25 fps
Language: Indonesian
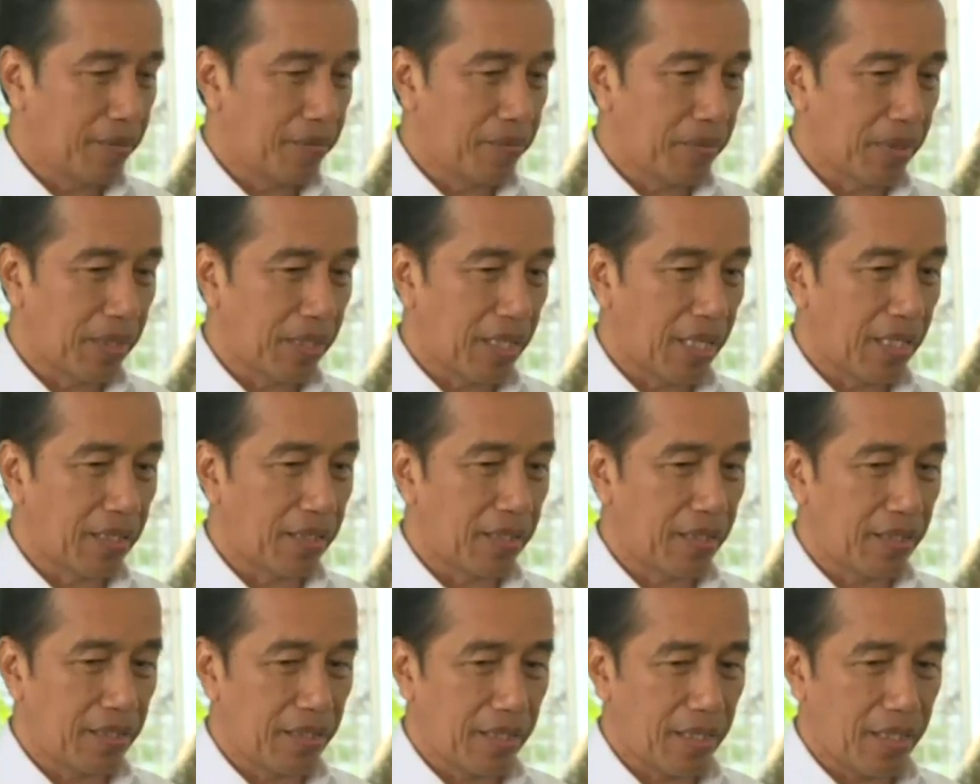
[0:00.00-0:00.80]

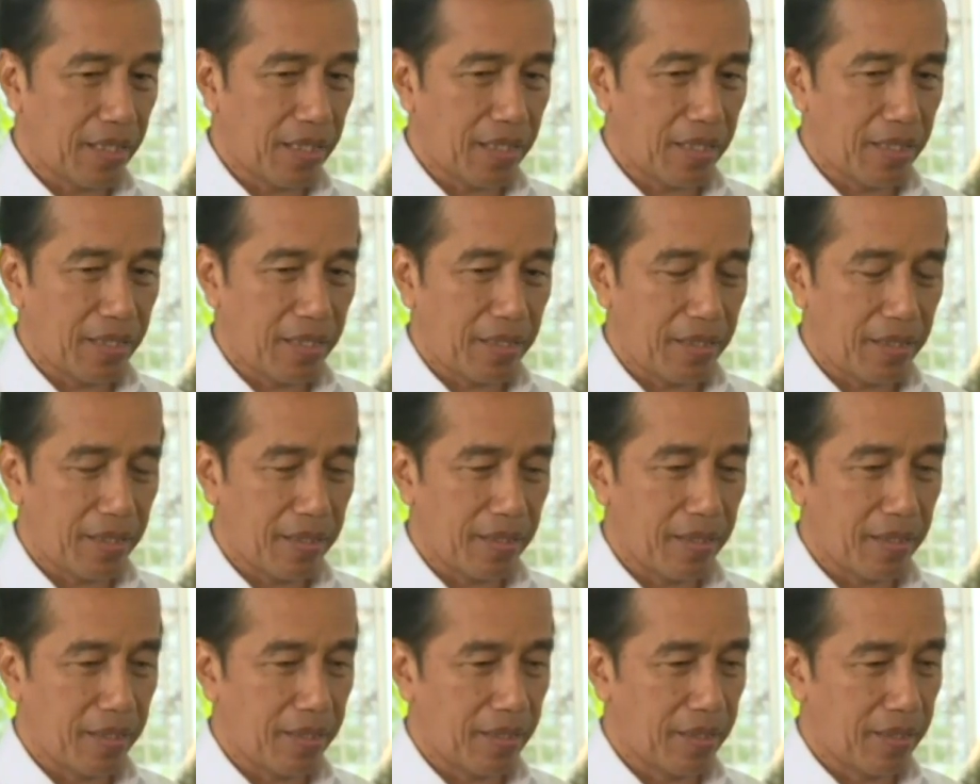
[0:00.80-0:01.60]
Penggantinya
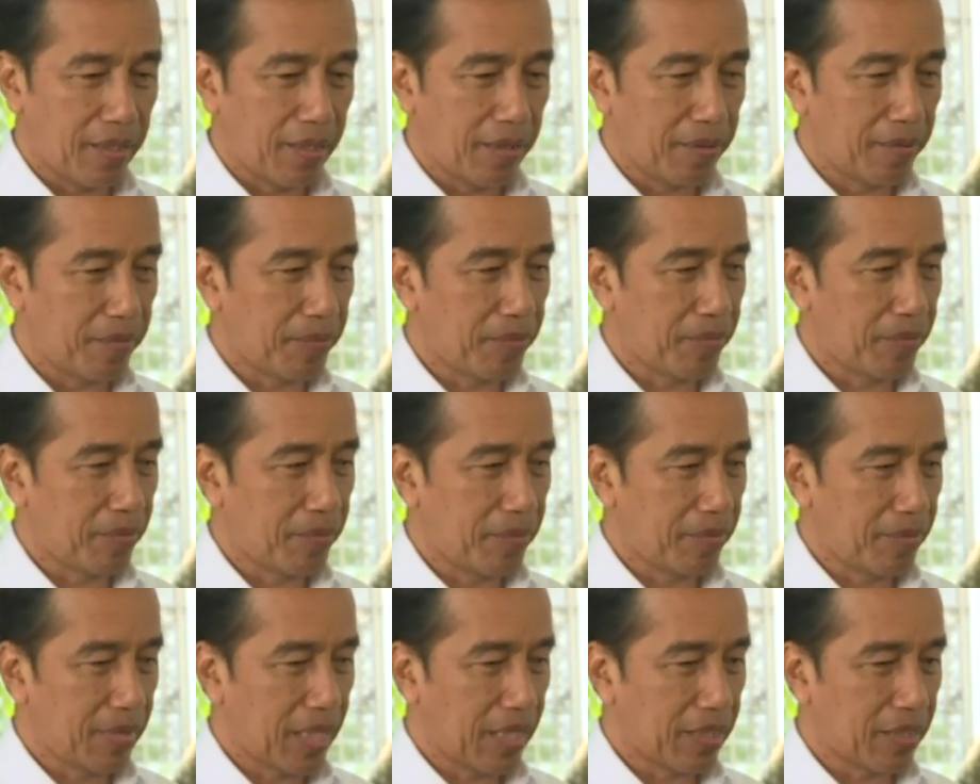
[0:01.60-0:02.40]
eh,
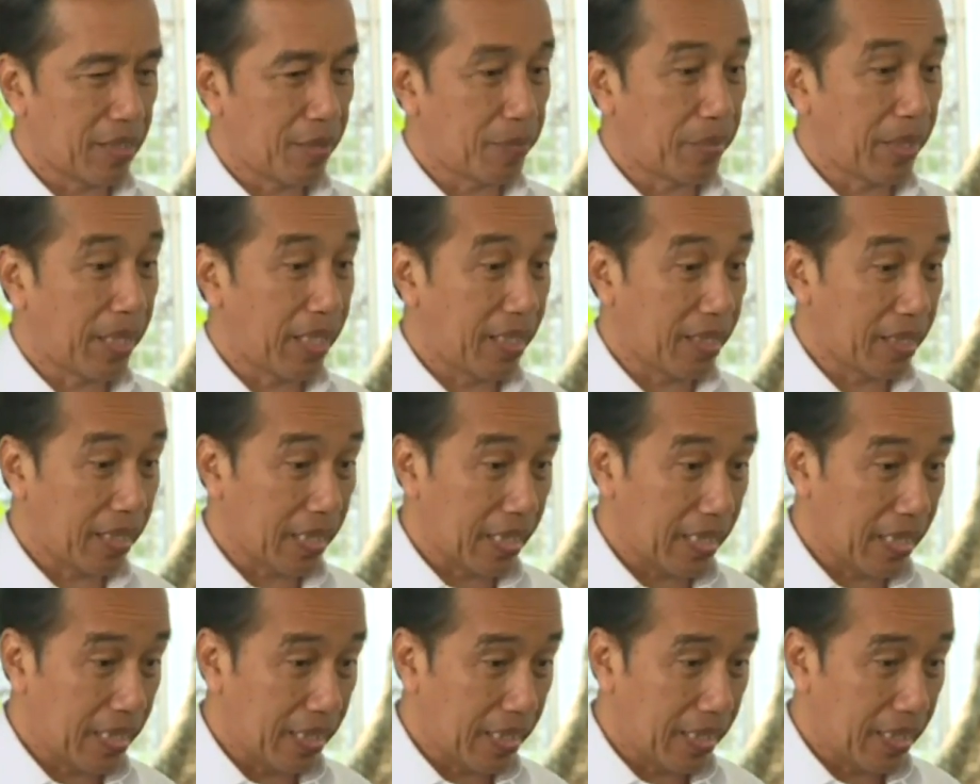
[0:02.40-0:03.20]
masih
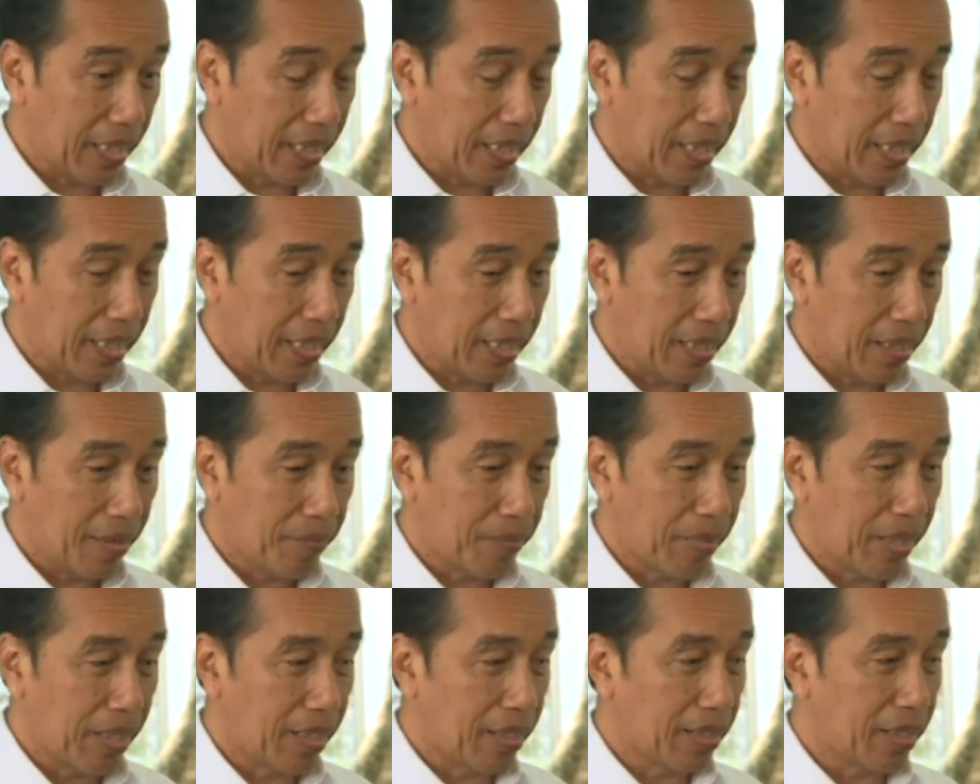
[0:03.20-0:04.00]
PLT,
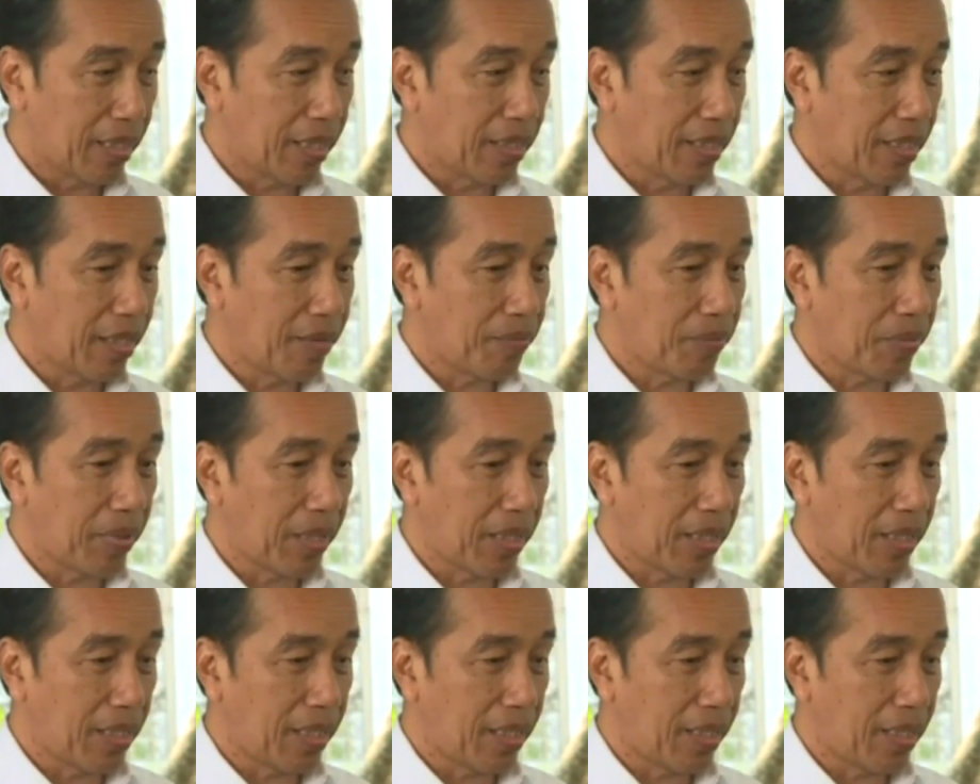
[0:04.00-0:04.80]
PLT-nya
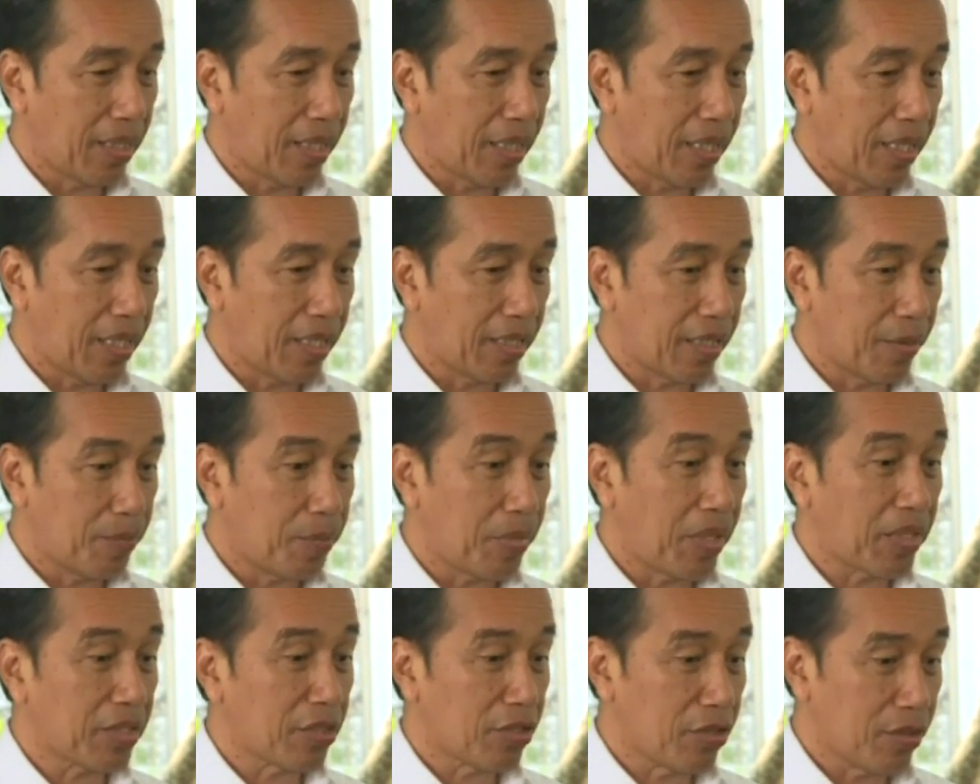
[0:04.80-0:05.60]
Pak Arif,
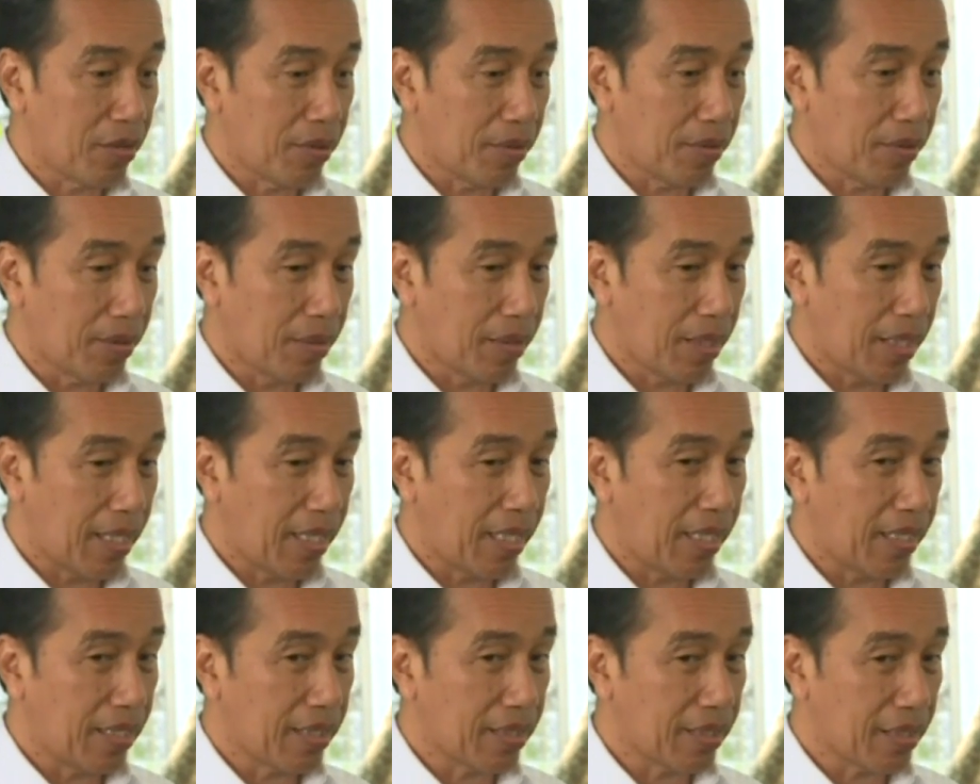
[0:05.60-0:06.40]
Pas,
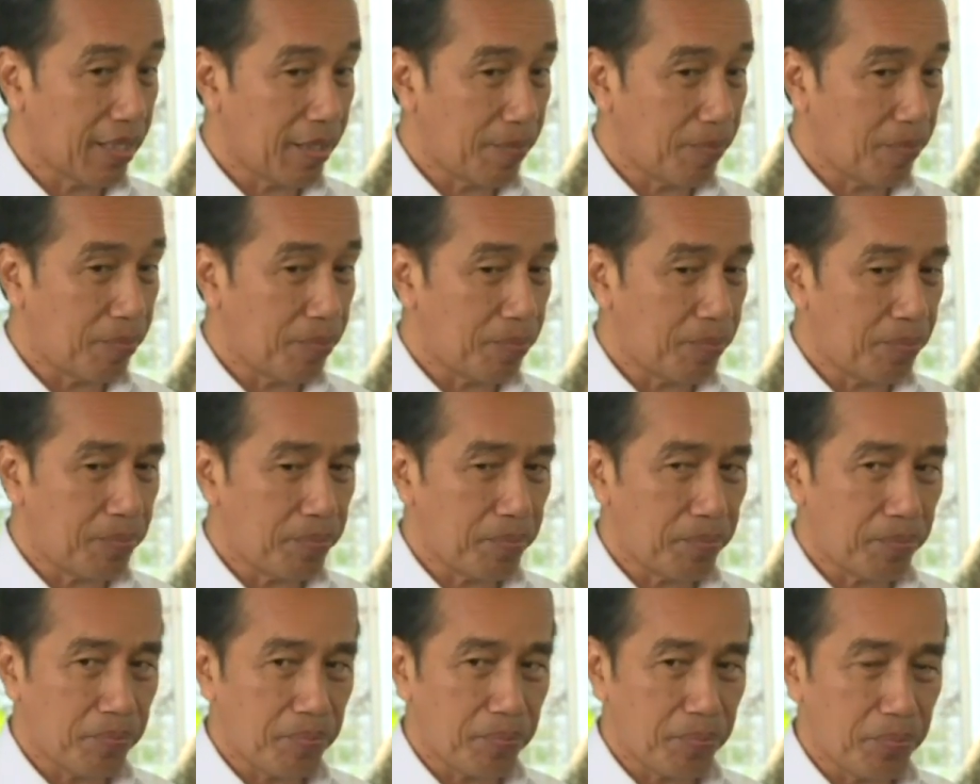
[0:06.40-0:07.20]
Arif
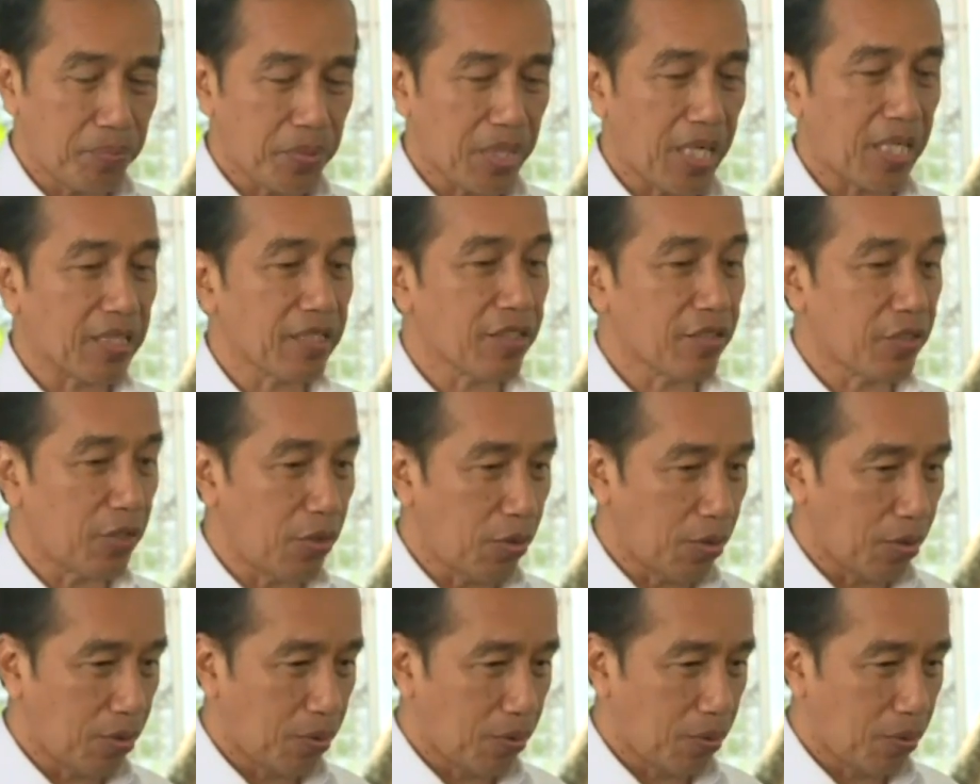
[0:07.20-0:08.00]
Prastio.